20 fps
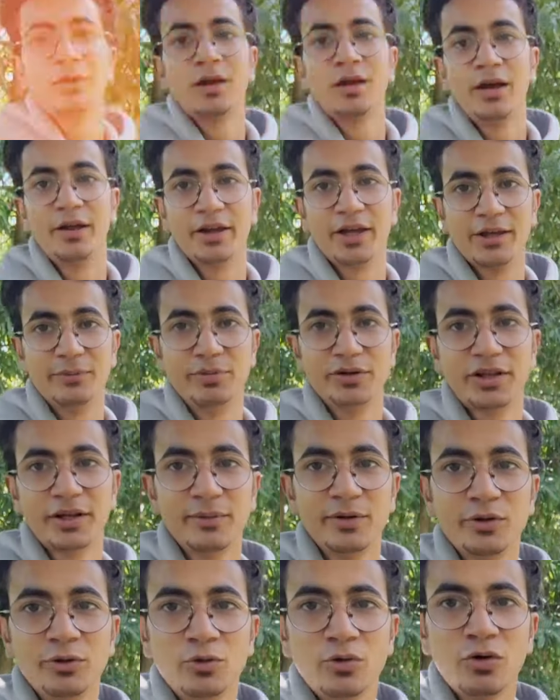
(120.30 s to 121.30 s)
انا خبيتها
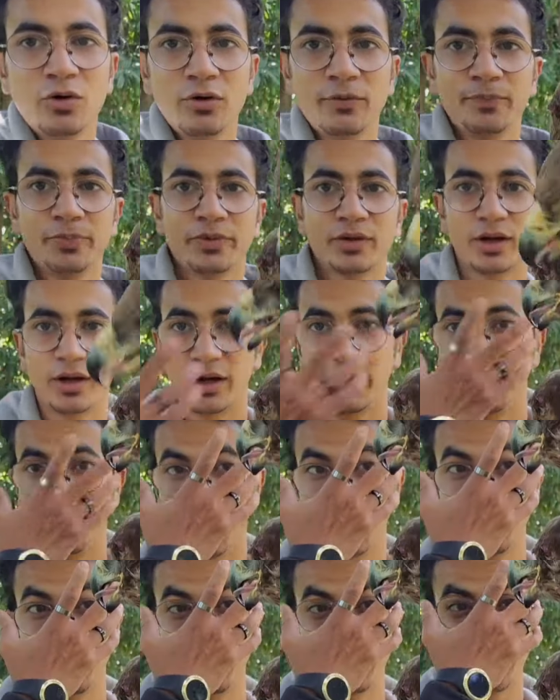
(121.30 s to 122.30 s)
منه احنا
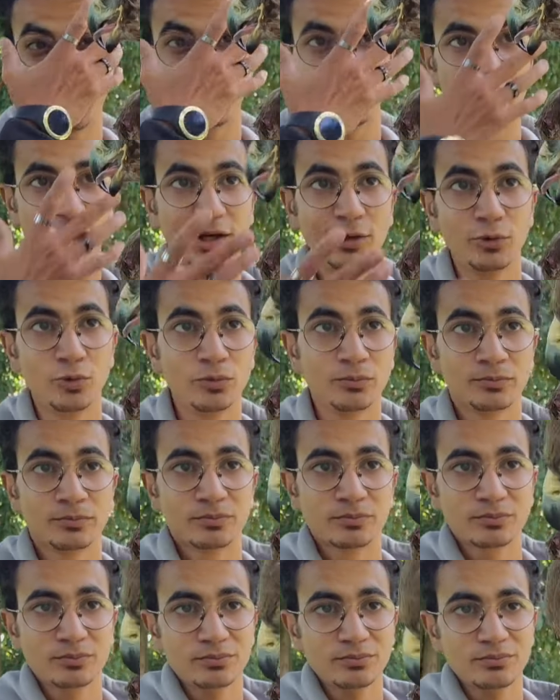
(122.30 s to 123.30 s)
قبل ما نديها له
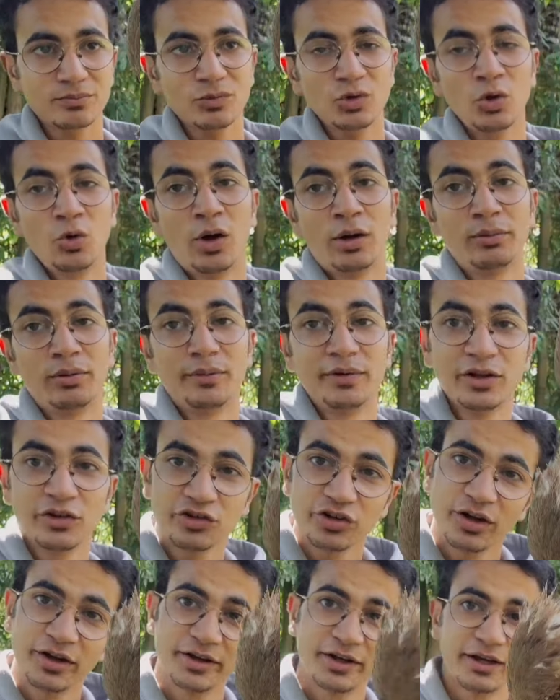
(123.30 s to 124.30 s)
وقبل ما
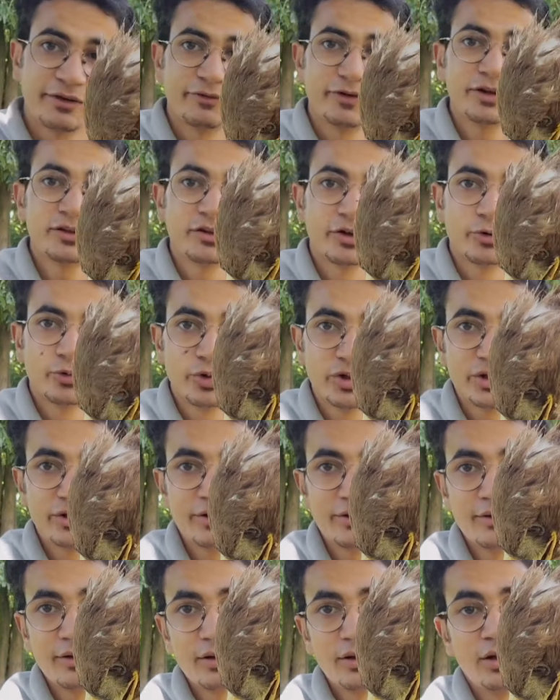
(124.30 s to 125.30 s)
نشرح عن كيفيه ترويض
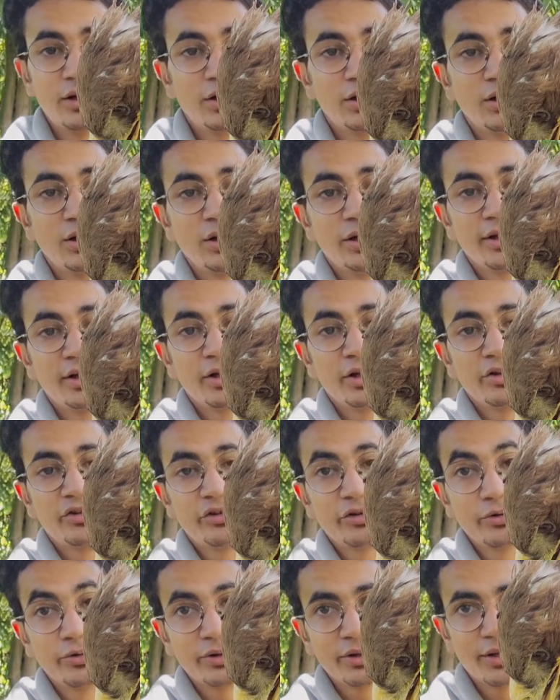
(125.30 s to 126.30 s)

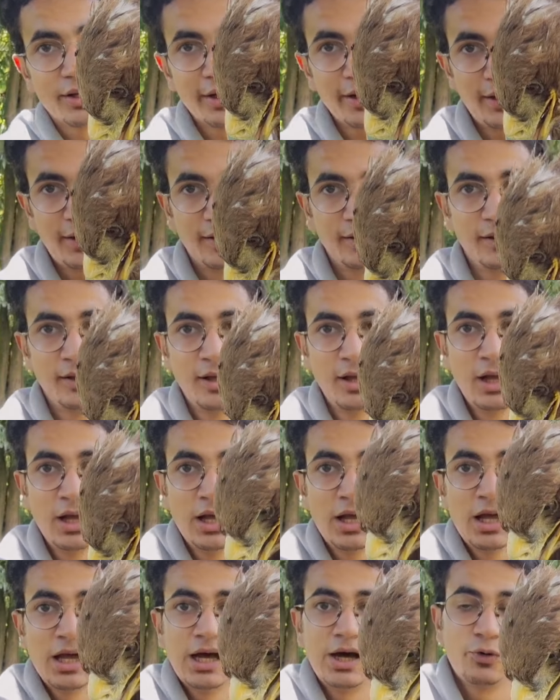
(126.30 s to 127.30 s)
الطيور الجارحه
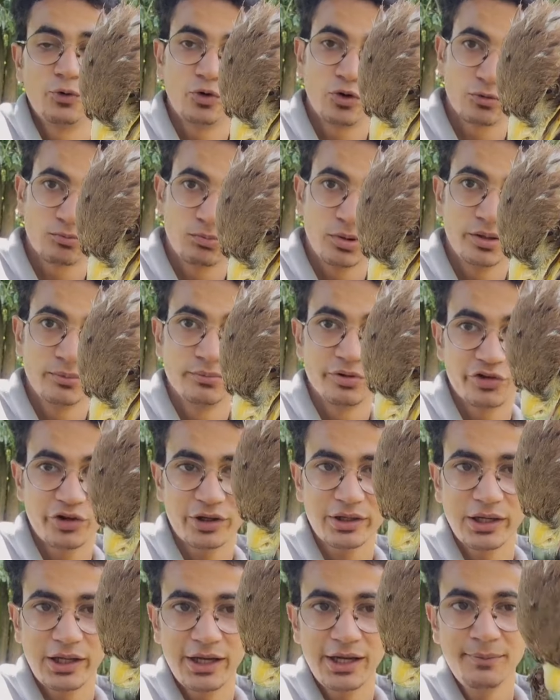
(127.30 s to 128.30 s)
او العقبان
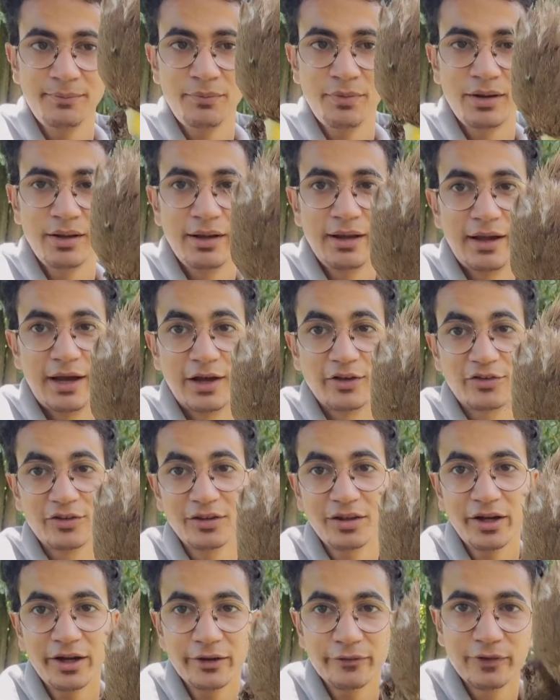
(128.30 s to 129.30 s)
بشكل عام عايزين
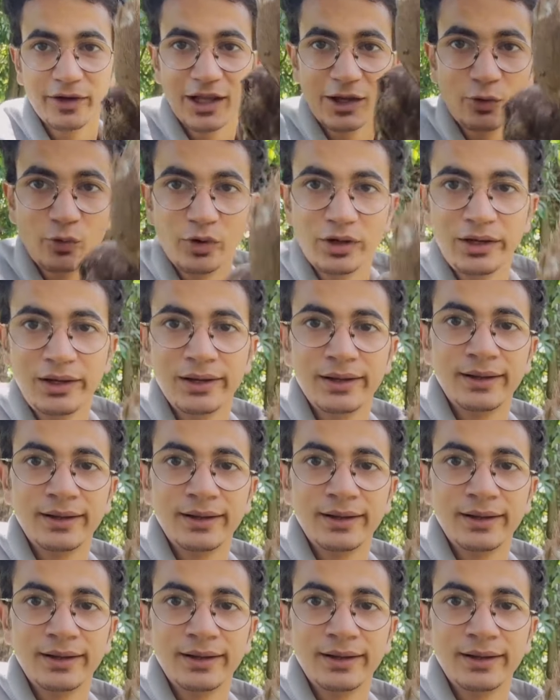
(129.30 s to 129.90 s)
نعرف الاول